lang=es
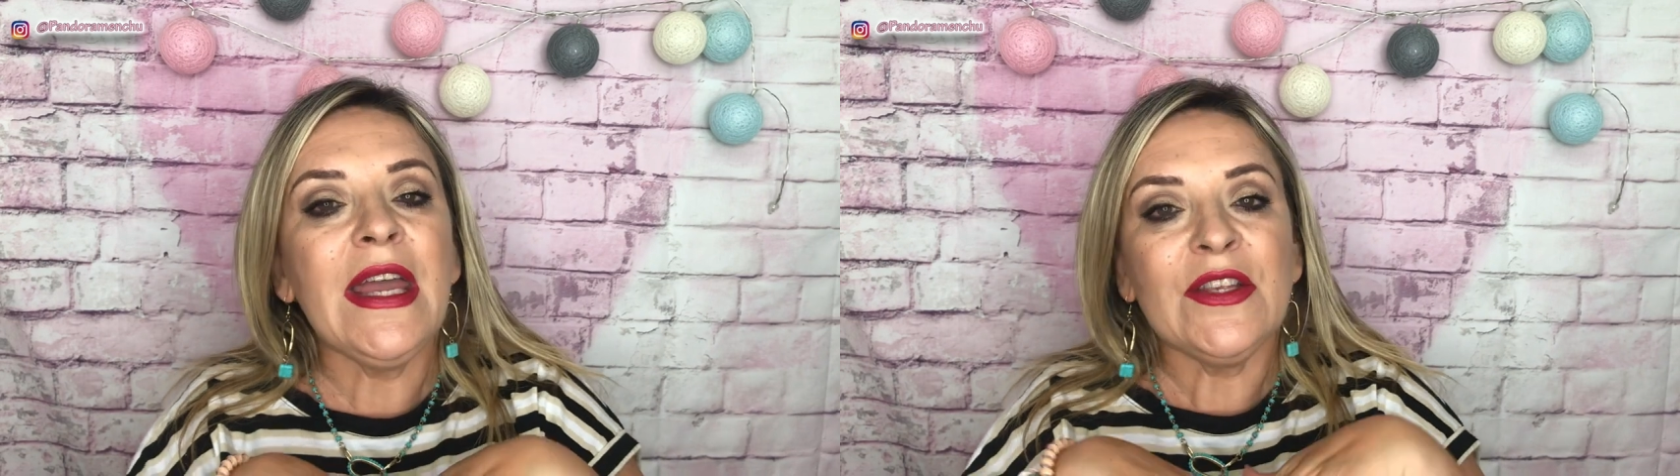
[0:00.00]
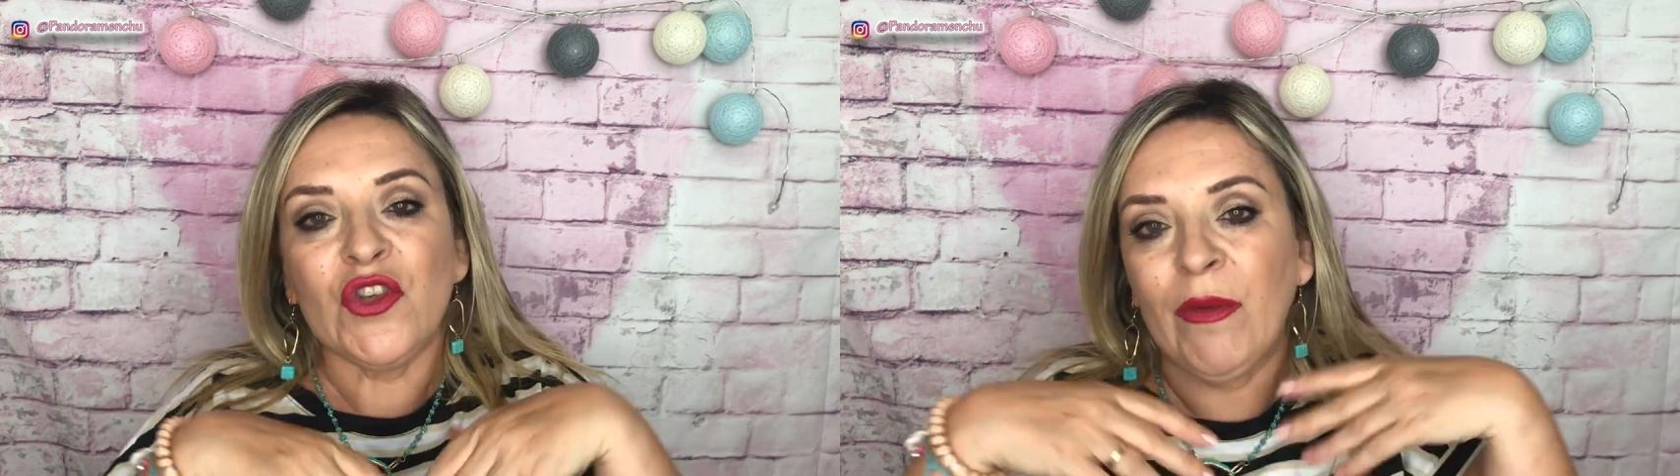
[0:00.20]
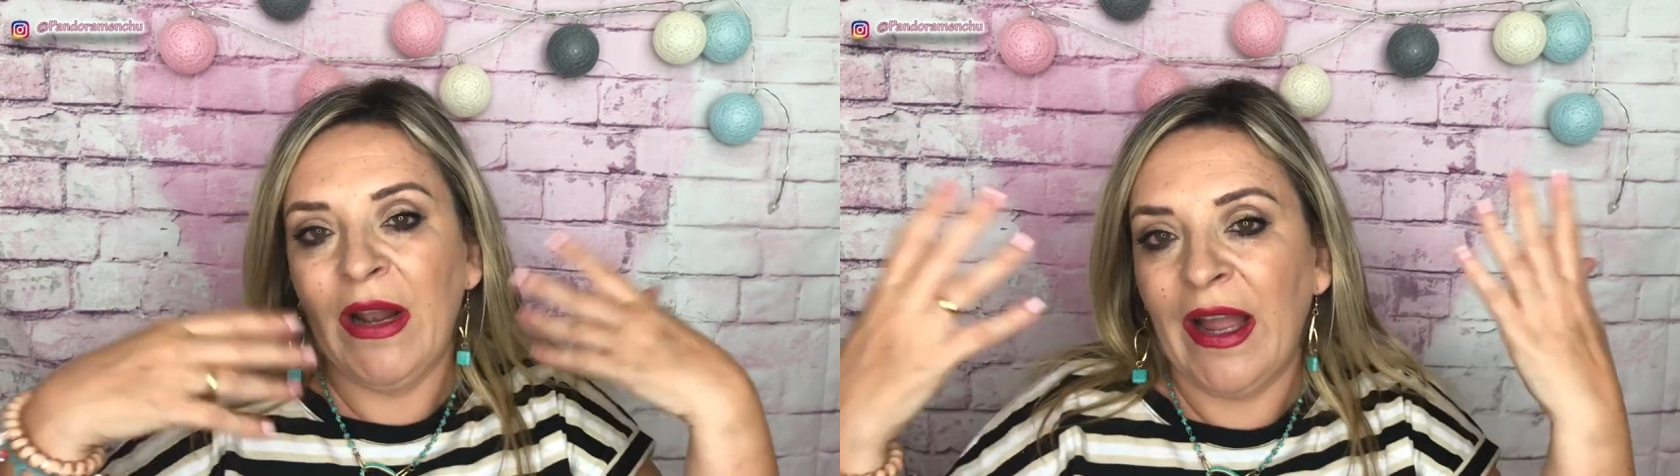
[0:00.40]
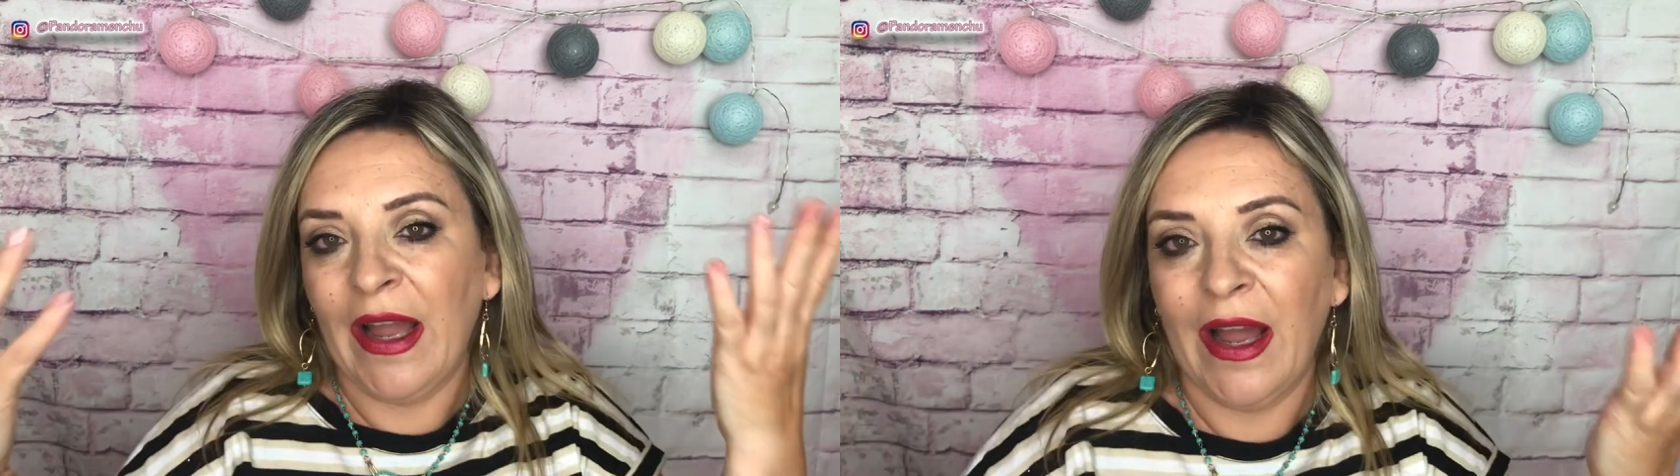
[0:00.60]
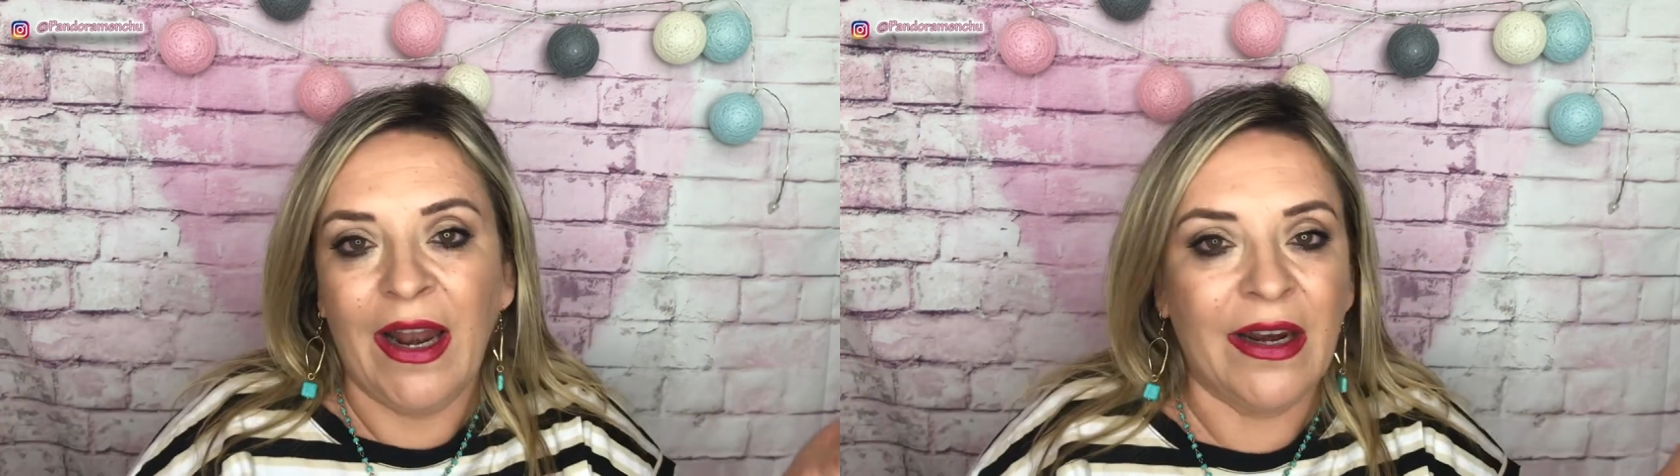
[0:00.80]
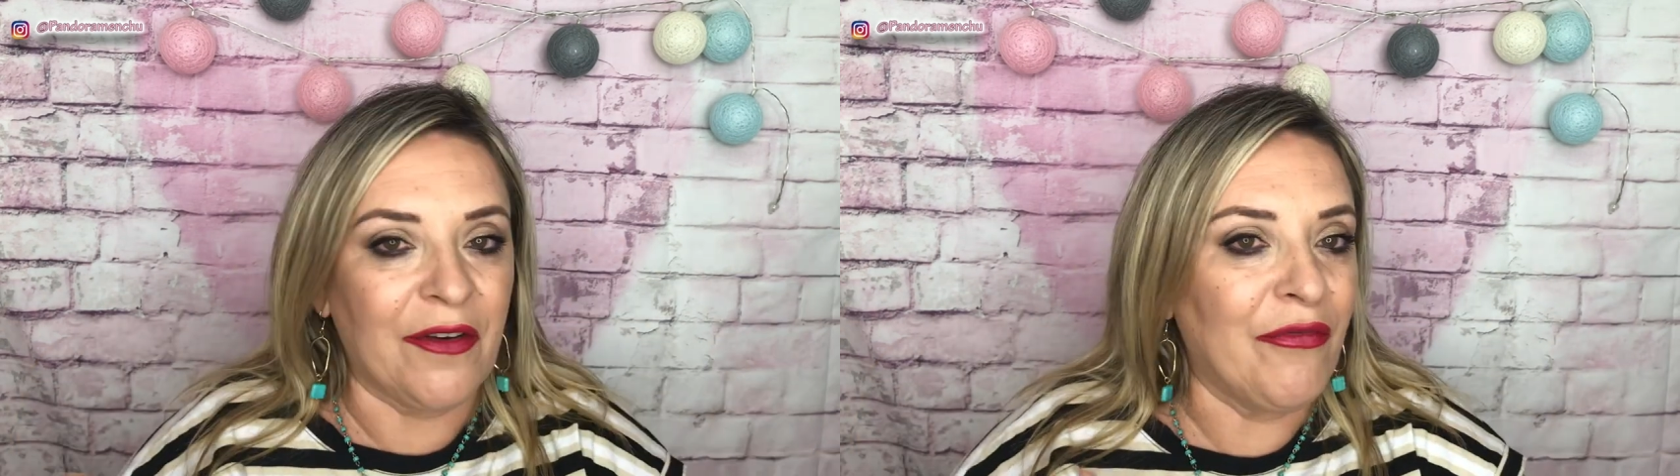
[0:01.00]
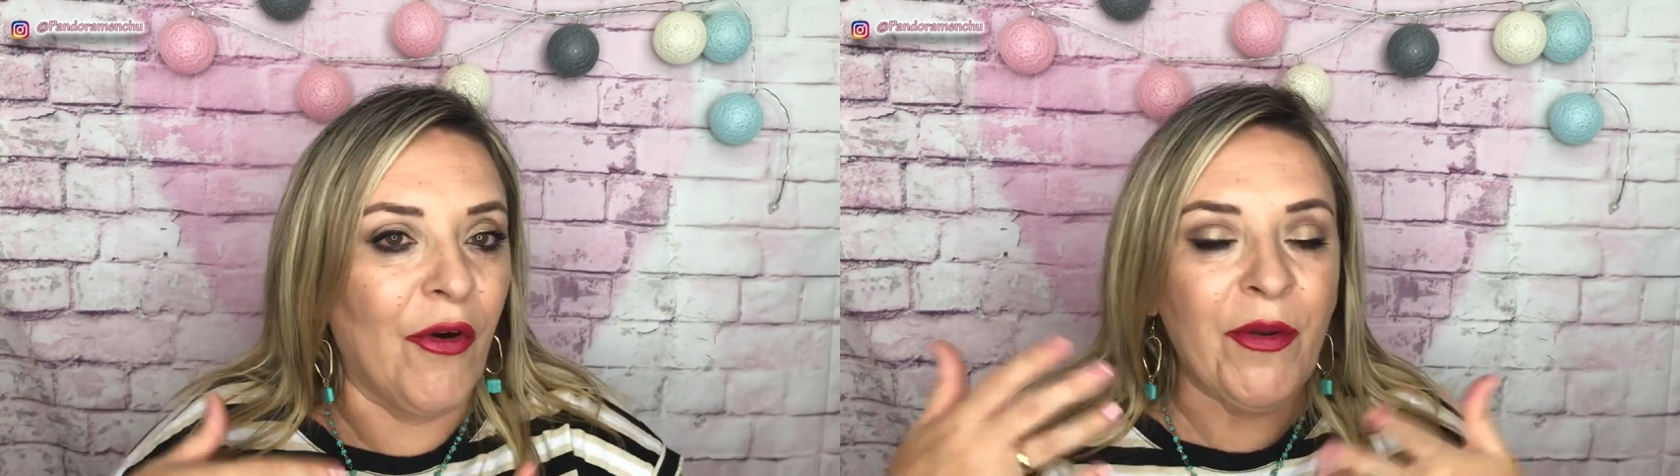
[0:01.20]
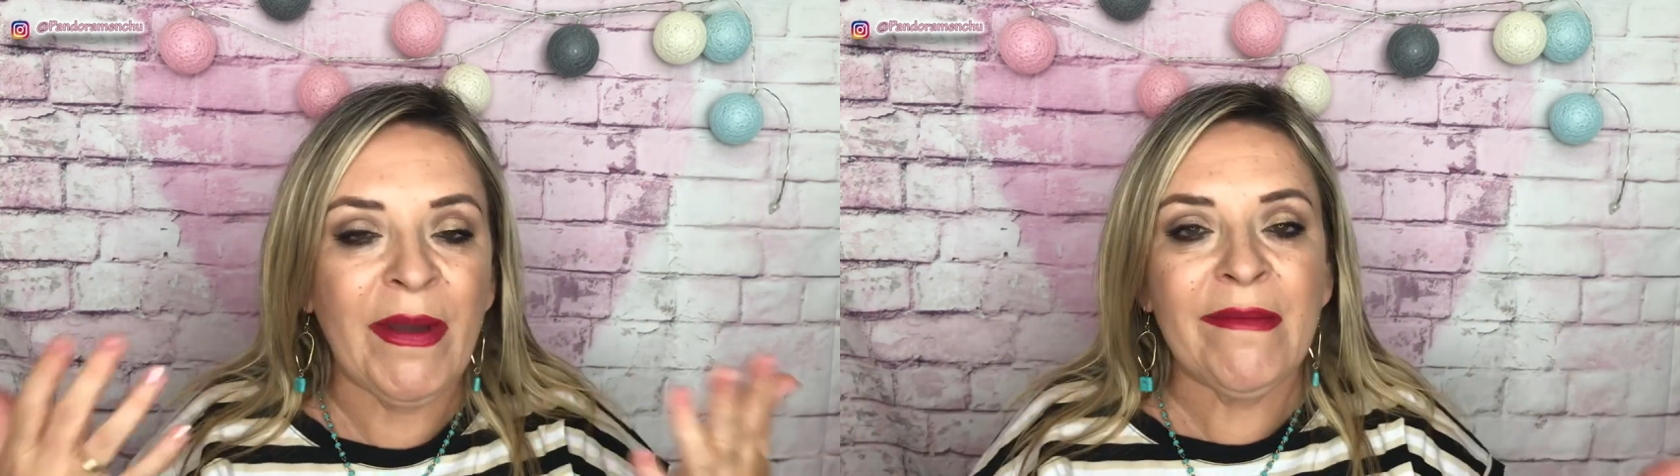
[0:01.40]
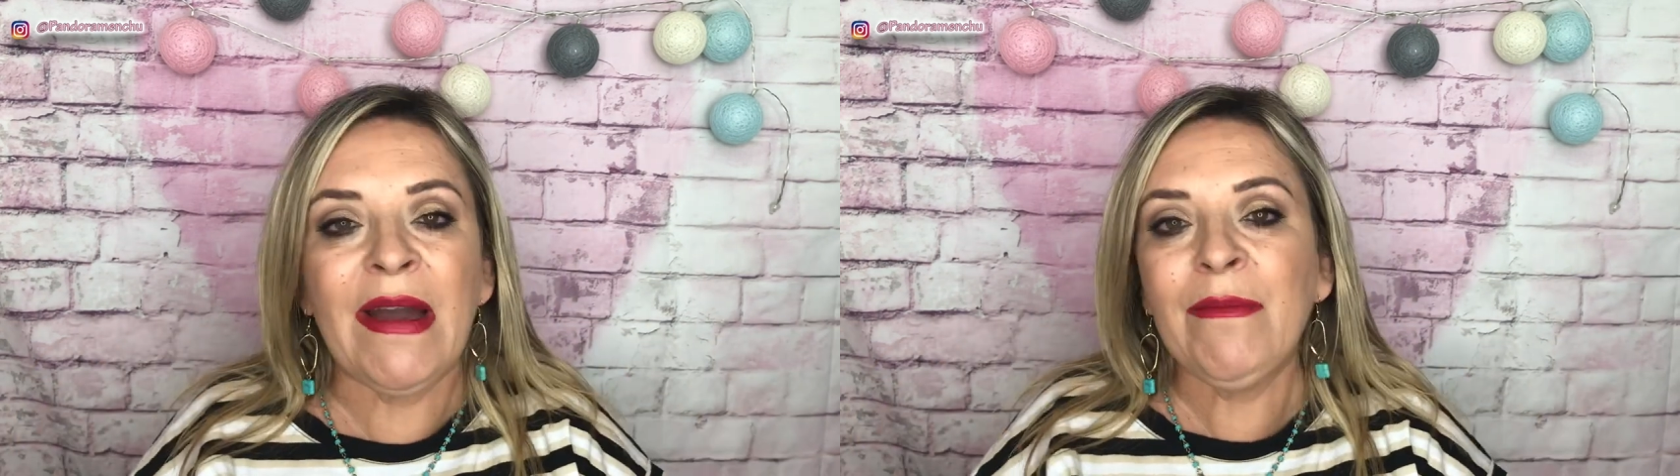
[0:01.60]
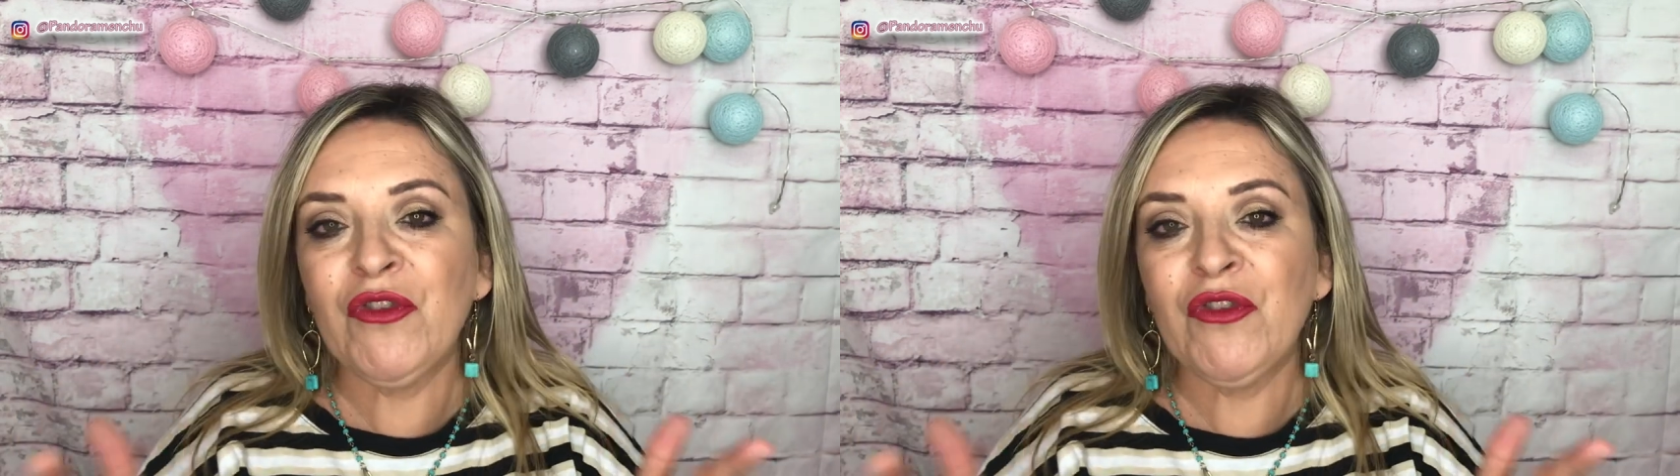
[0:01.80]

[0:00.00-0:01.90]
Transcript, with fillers: sobre la, reforma y demás,